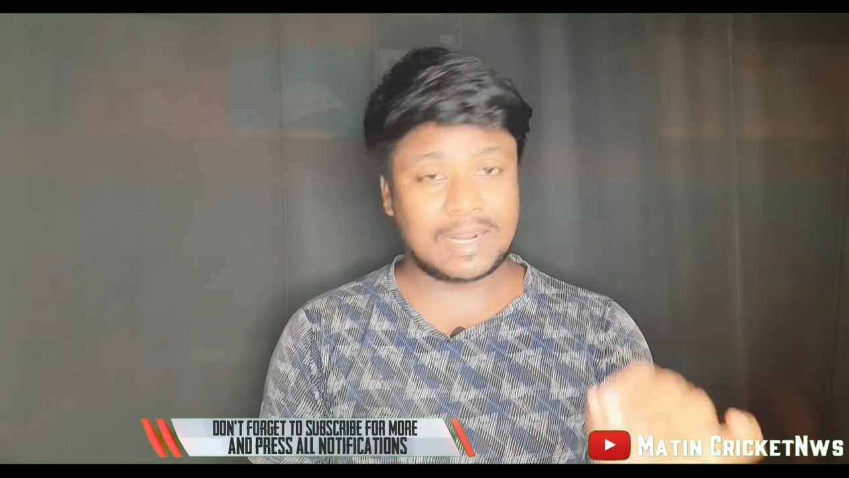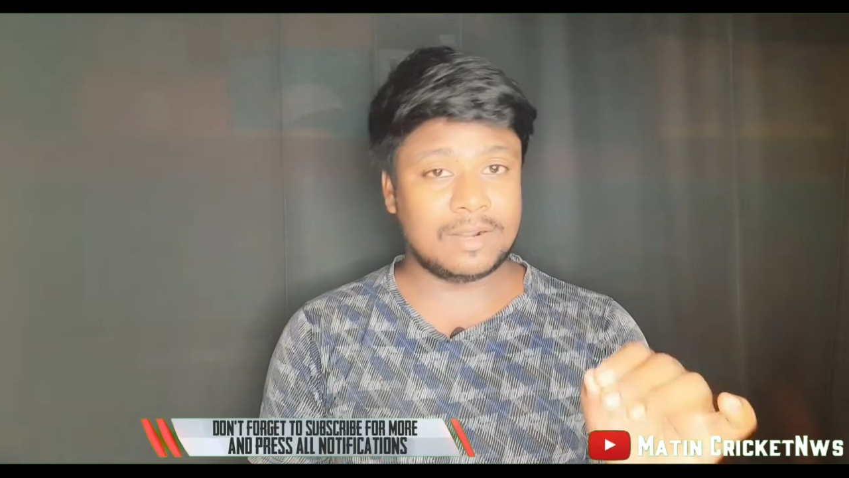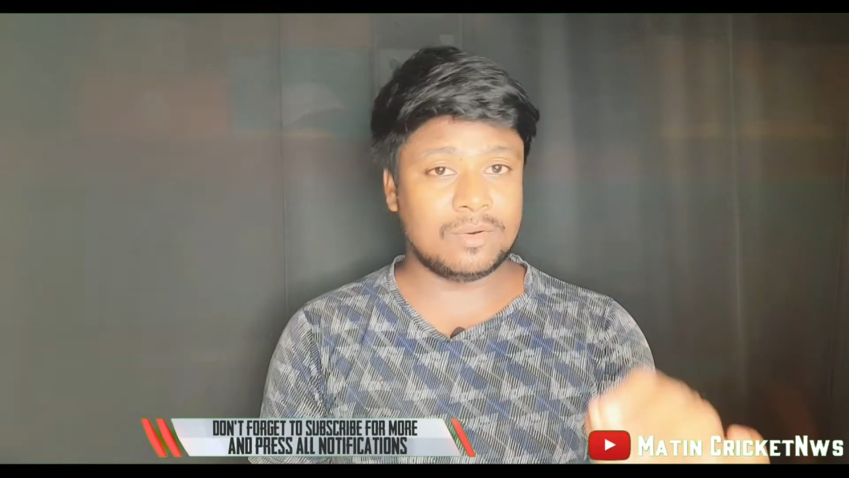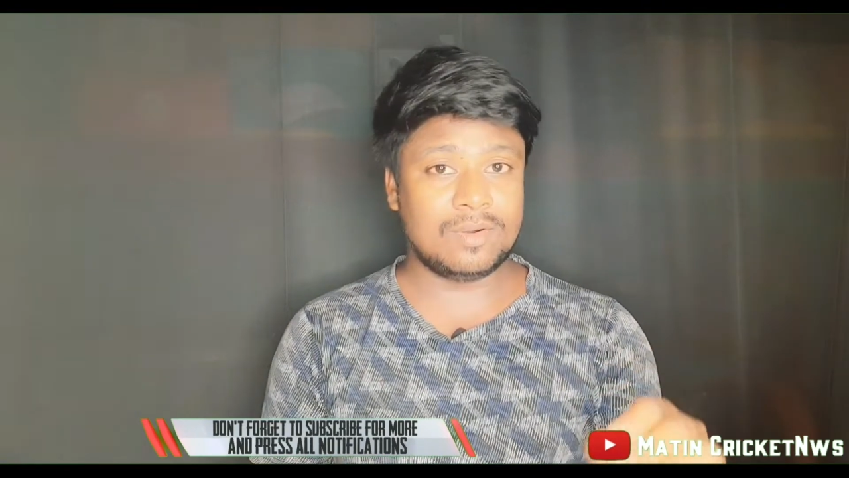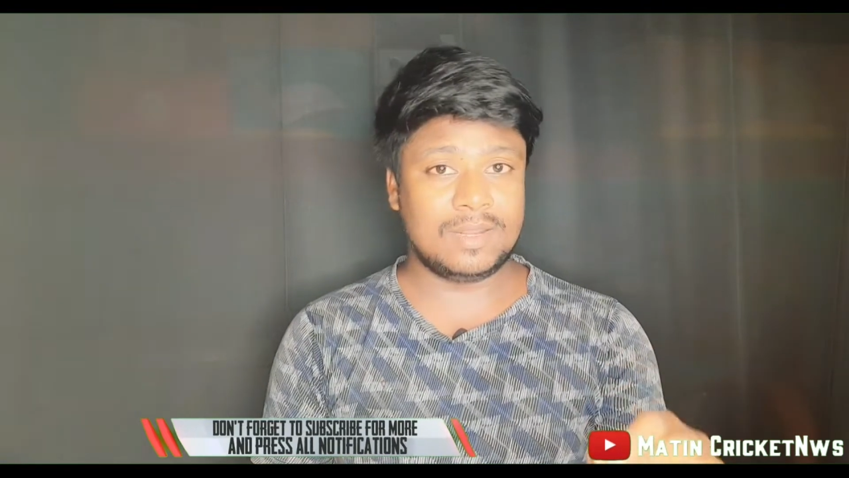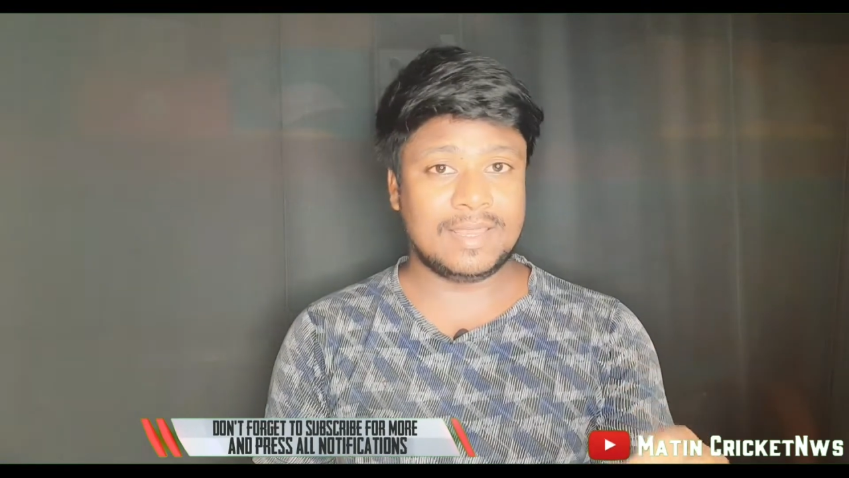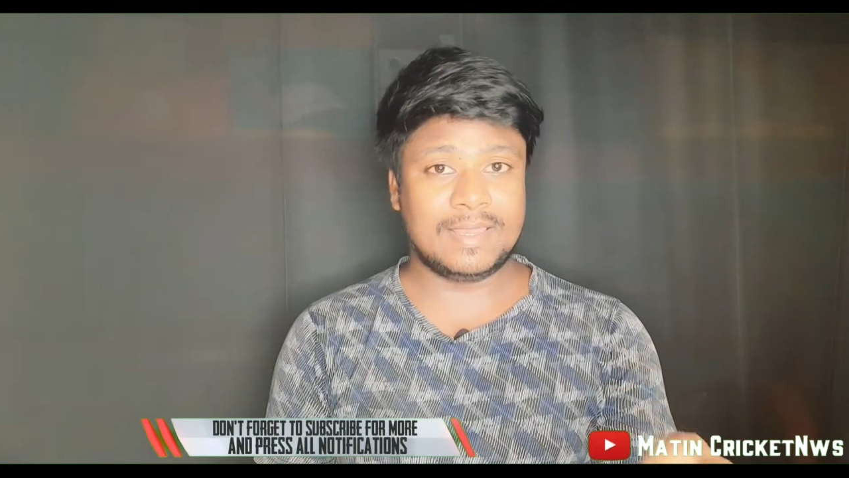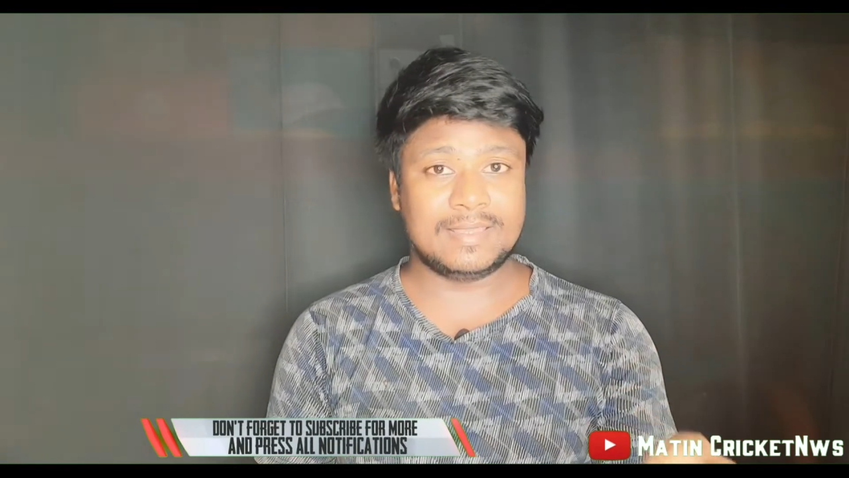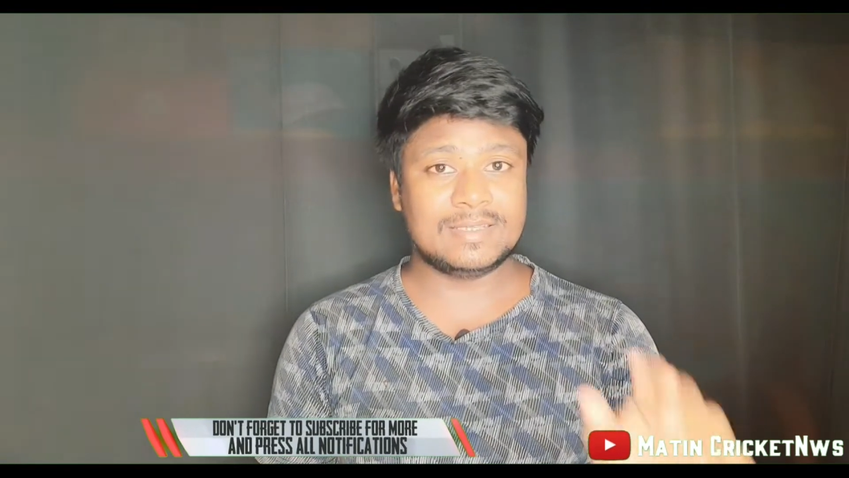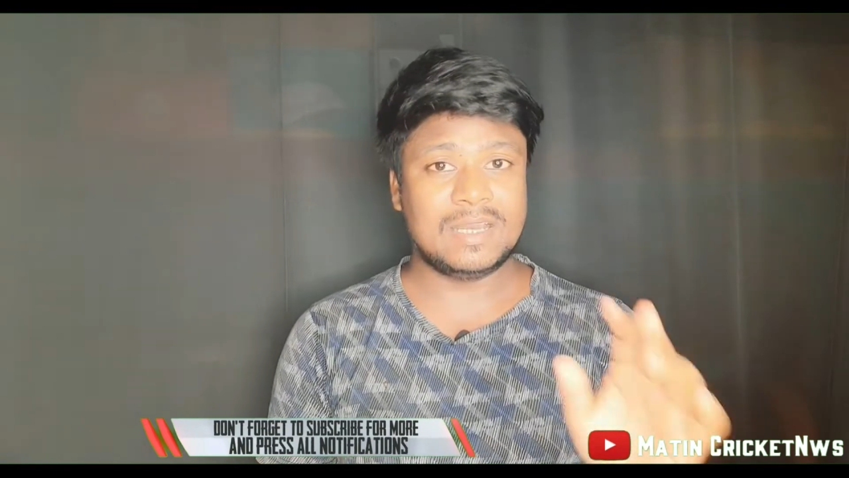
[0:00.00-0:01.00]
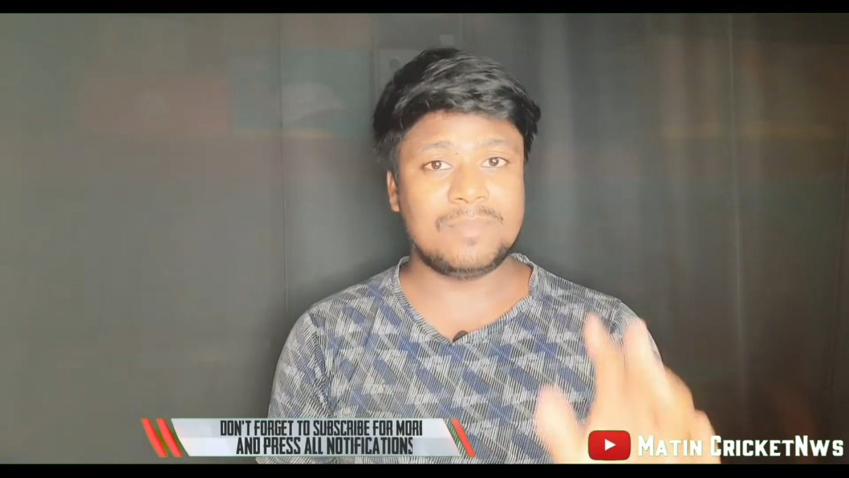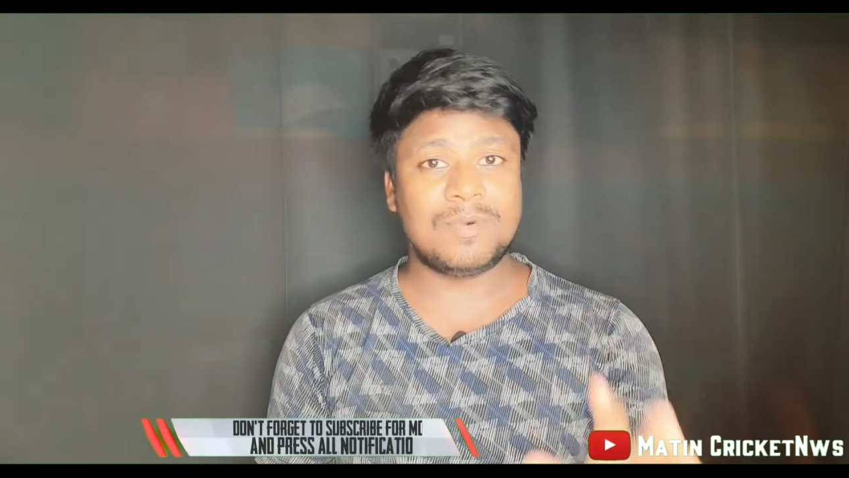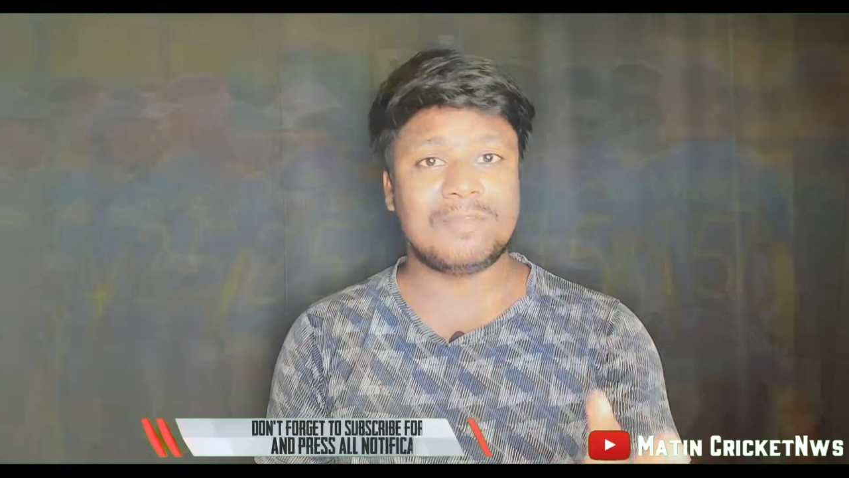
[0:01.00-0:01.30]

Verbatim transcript: थर्ड ओडीआई जहां पर